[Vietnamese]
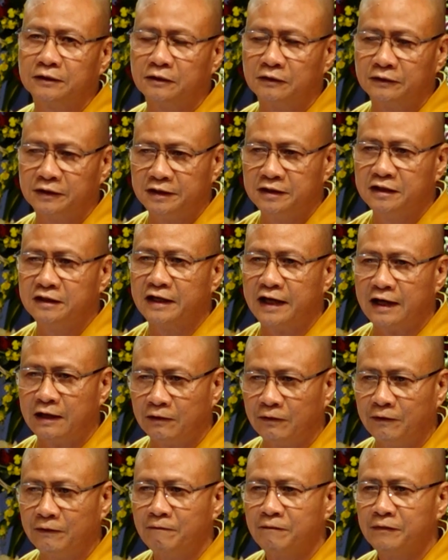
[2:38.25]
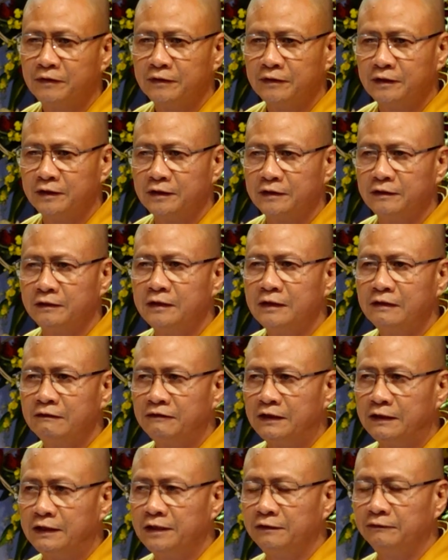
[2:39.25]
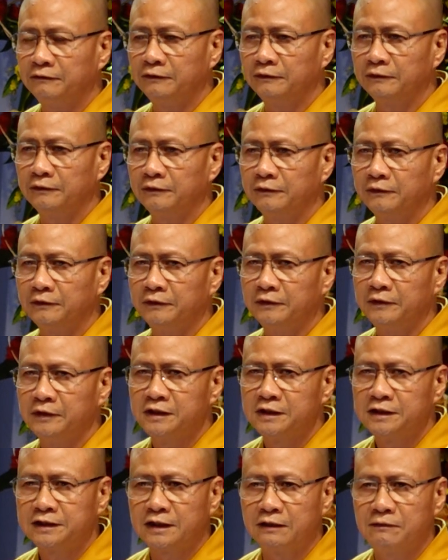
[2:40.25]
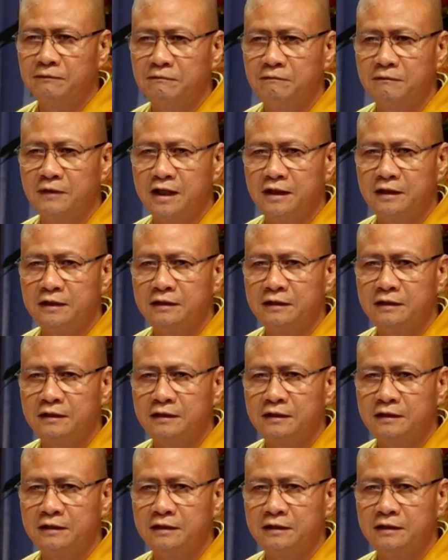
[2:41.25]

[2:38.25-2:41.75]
thổ đất nước Lào. Còn trong